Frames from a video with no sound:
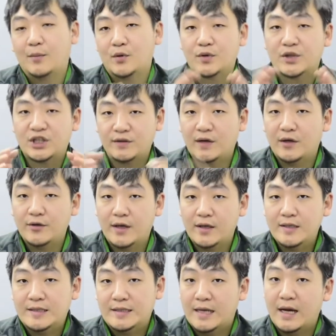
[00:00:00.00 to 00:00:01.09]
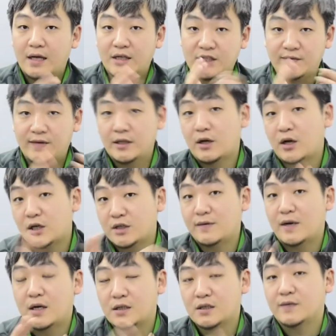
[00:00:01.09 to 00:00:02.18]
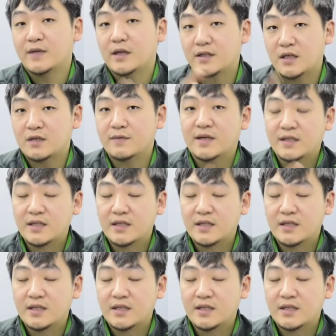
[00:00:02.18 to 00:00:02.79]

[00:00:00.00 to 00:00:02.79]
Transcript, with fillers: 比如十万元以下、十万到二十万、二十万到三十万、